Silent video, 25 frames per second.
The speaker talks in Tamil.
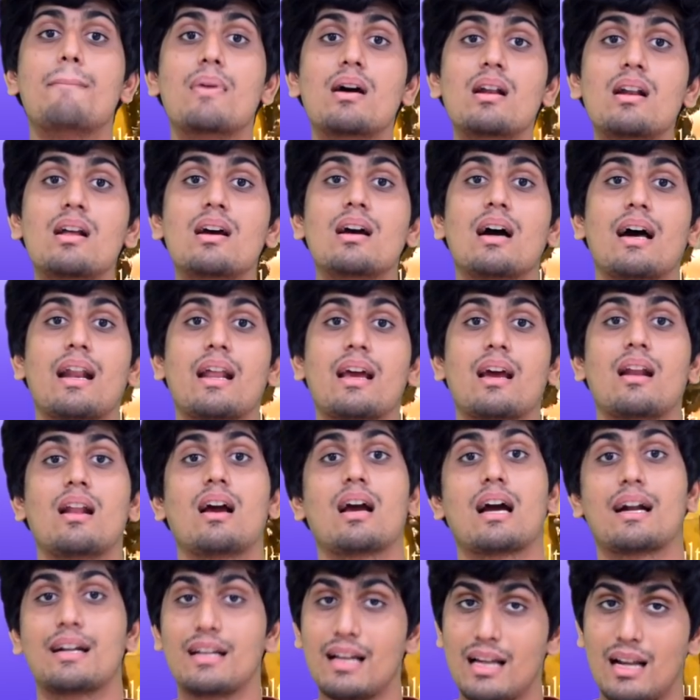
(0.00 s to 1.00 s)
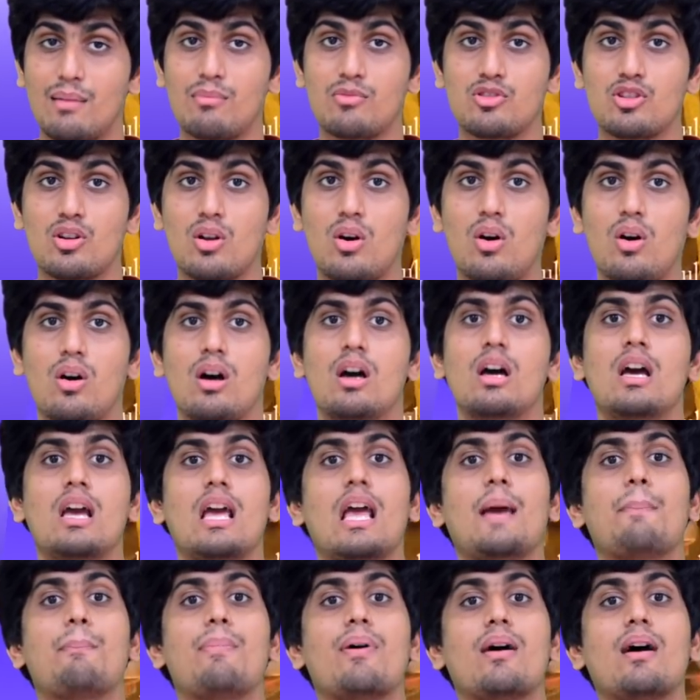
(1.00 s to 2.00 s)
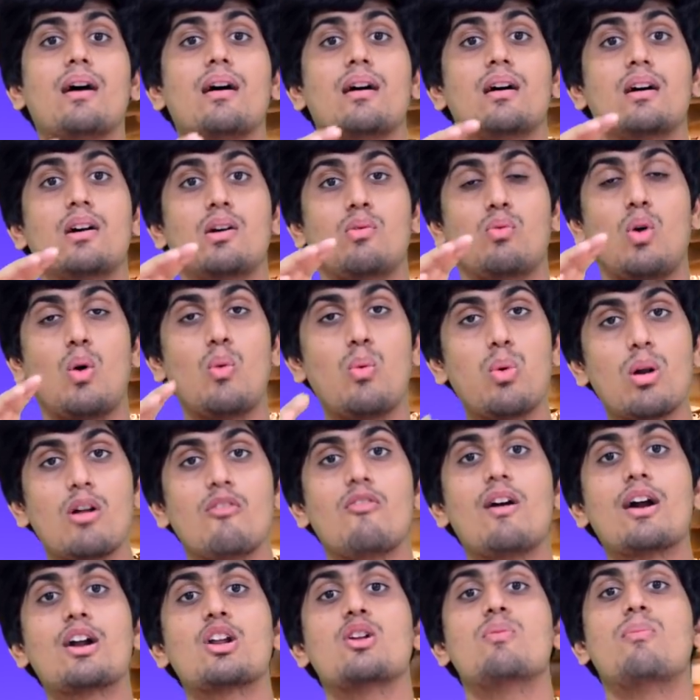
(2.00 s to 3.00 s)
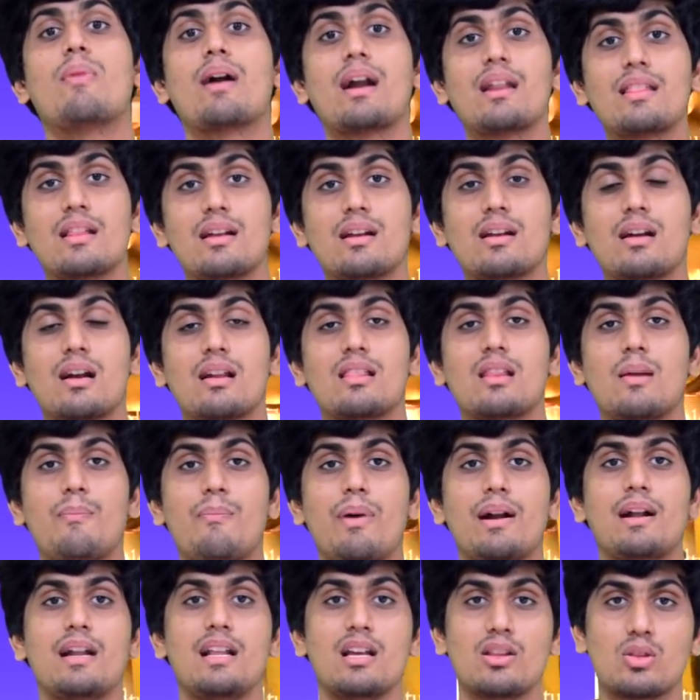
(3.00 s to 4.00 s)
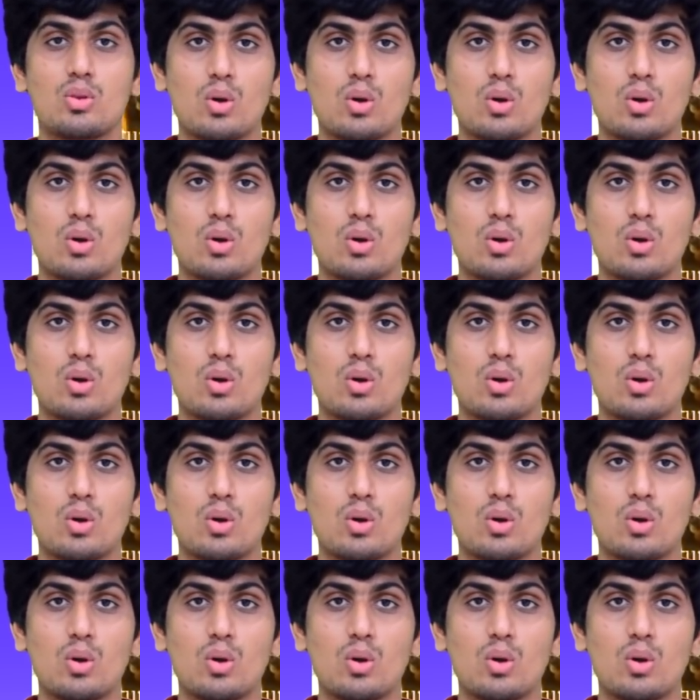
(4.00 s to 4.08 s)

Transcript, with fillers: மெழுகு அறைகளை கட்ட ஆரம்பிச்சிடும் இப்போ ஒவ்வொரு வாட்டியும் மனிதர்கள் இந்த பெட்டியை